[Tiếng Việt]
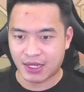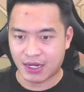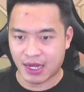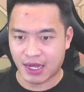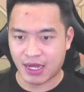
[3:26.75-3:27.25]

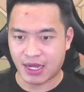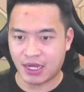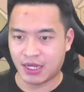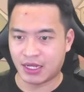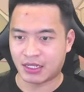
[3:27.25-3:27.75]

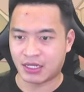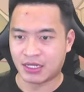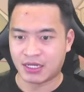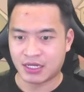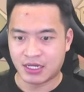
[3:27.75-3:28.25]
Đây
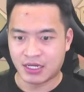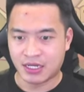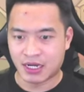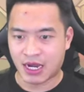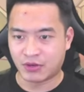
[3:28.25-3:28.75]

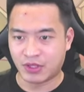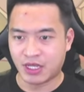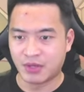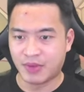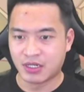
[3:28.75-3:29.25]
Ngày đầu tiên
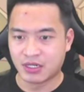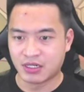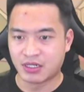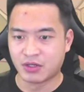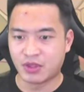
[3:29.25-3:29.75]
thì mình
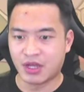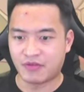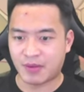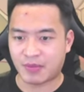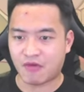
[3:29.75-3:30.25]
cứ ưu tiên
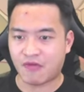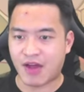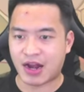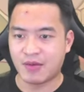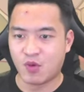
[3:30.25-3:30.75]
vào em cóc
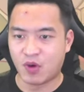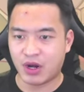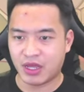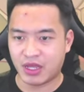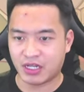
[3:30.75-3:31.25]
vàng này mua
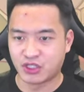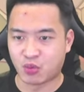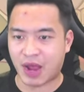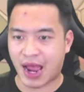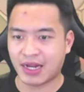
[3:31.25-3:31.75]
lấy chục
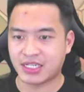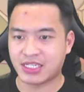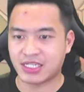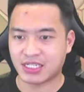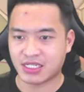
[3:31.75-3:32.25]
cái đi
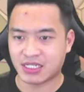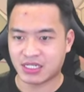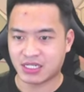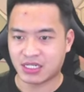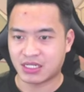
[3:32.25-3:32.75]

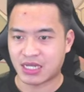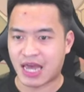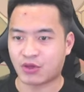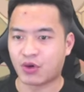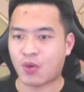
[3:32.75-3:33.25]
À
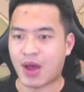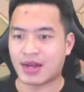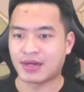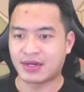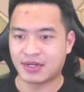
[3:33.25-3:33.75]
thôi khoan
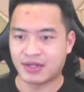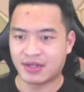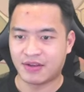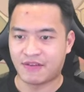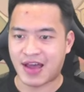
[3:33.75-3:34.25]

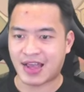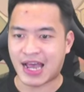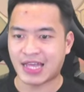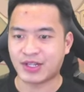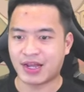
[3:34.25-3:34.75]
Vài
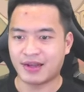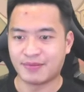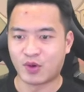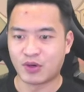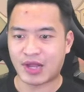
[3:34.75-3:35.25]
cái thì đã
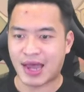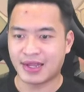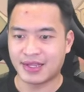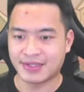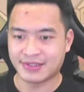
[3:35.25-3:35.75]
bốn cái đi
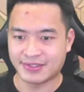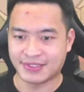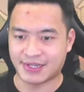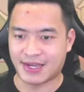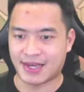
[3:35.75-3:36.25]

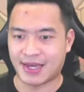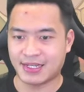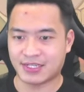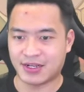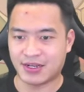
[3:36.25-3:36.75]
đấy
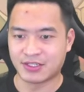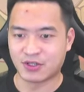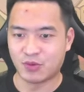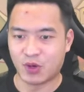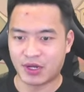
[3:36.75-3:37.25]
sau đó ấn
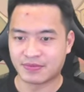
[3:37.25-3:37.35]
dùng luôn